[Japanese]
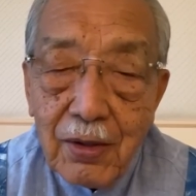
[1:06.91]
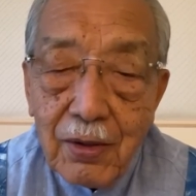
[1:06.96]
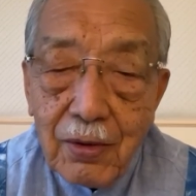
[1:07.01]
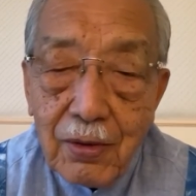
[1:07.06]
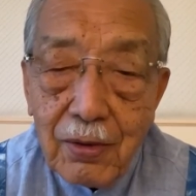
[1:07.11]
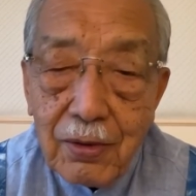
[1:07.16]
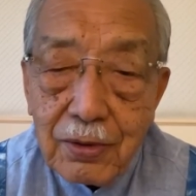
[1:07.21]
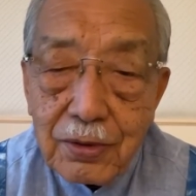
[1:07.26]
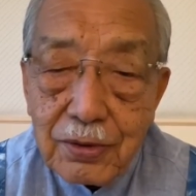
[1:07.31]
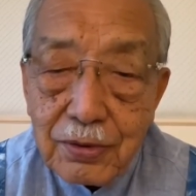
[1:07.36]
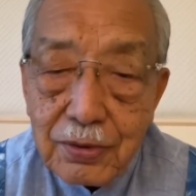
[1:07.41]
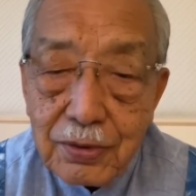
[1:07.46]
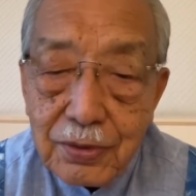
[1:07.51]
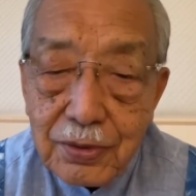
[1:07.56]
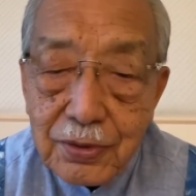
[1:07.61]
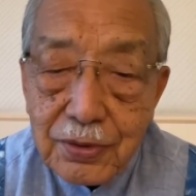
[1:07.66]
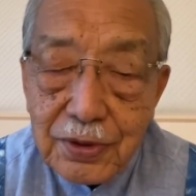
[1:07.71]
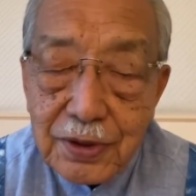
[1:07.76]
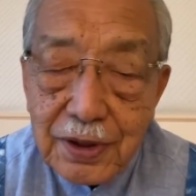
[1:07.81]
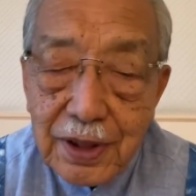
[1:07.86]
という
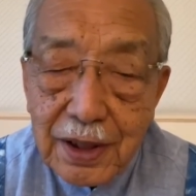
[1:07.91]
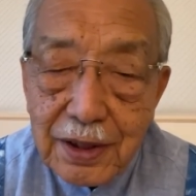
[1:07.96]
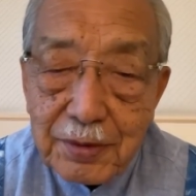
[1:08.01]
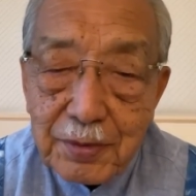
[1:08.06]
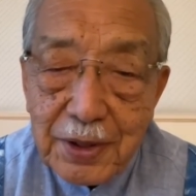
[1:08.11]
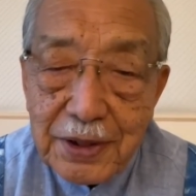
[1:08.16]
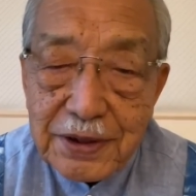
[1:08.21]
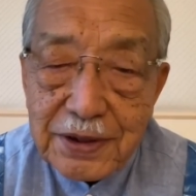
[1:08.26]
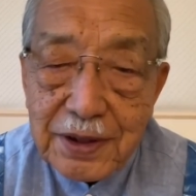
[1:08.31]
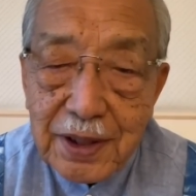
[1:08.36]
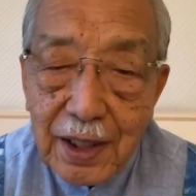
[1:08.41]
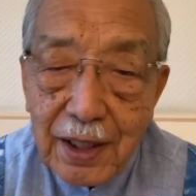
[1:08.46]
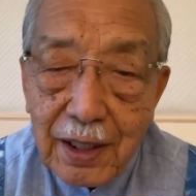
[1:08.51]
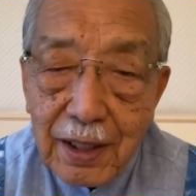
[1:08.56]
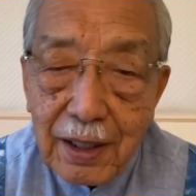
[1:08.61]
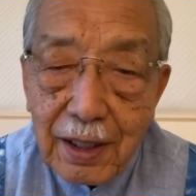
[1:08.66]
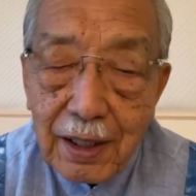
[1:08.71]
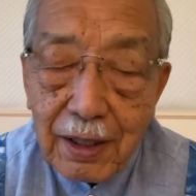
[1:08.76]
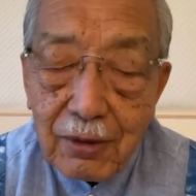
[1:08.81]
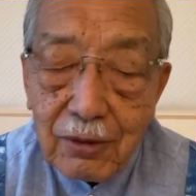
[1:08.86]
ふうになりまし
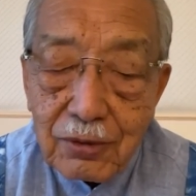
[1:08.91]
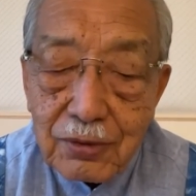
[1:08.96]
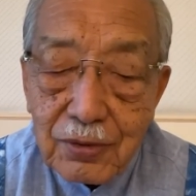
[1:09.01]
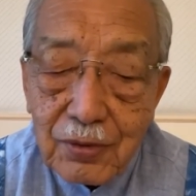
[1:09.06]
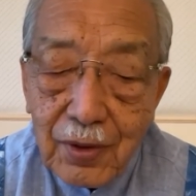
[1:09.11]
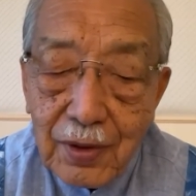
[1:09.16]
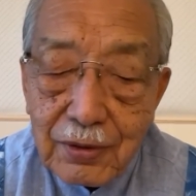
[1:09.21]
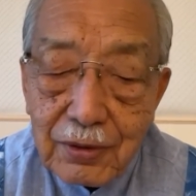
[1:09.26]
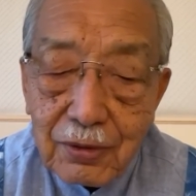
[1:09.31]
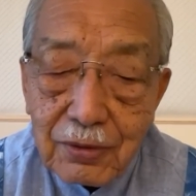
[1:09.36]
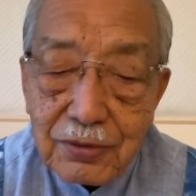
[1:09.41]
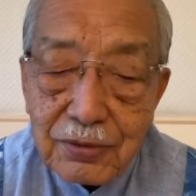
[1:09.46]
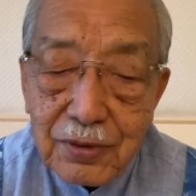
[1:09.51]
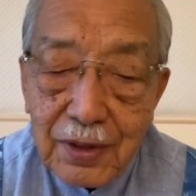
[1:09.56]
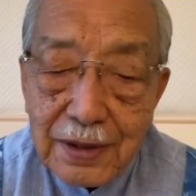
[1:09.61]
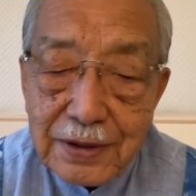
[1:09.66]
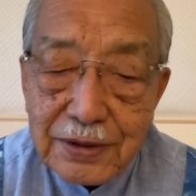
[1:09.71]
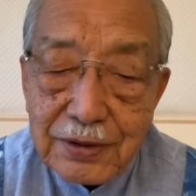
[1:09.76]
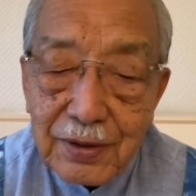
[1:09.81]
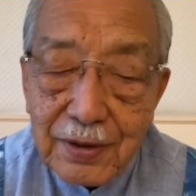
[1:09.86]
て、今度は6
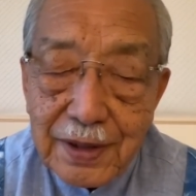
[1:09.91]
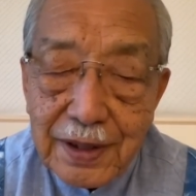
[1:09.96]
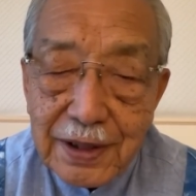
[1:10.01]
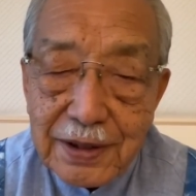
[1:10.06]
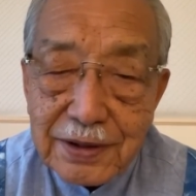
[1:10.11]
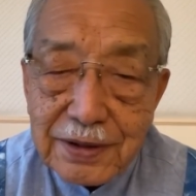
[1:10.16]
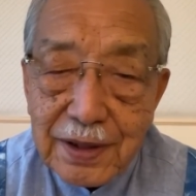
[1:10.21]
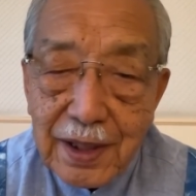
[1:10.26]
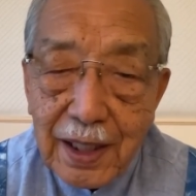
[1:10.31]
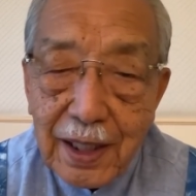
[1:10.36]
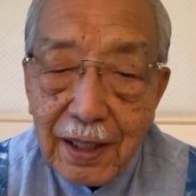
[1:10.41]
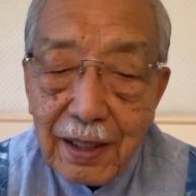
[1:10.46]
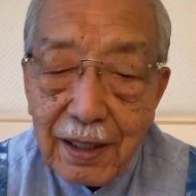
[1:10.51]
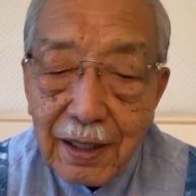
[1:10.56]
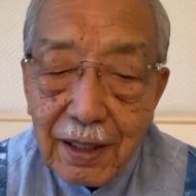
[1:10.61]
月はですね、